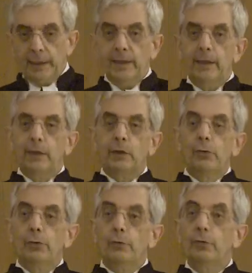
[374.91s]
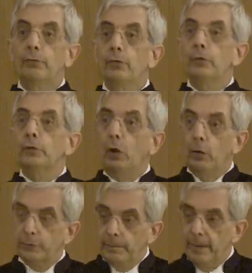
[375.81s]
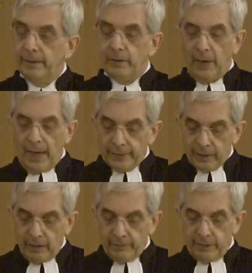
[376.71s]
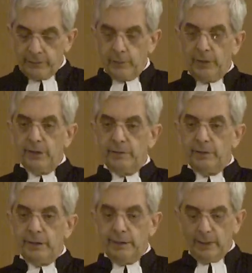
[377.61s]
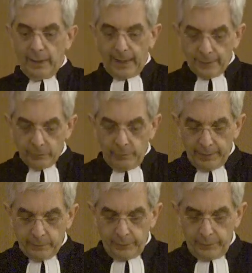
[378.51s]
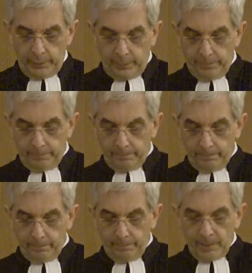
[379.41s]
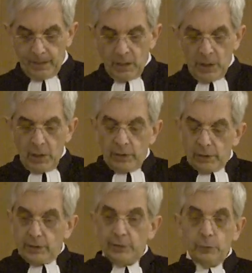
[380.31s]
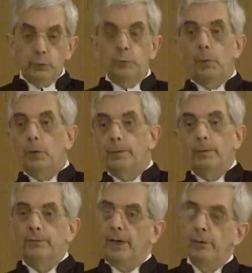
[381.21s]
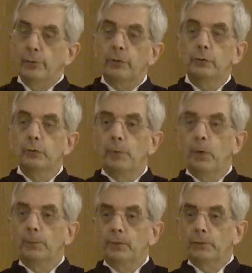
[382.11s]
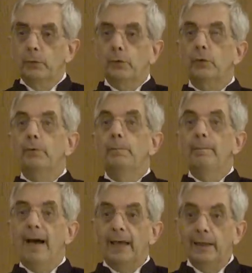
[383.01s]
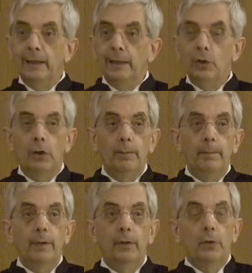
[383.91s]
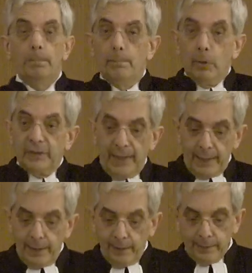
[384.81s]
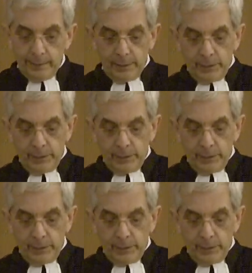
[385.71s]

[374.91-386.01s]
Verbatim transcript: et que Luc veut transmettre à travers ce récit à son lecteur. Jésus nous Luc nous propose donc Marie comme modèle,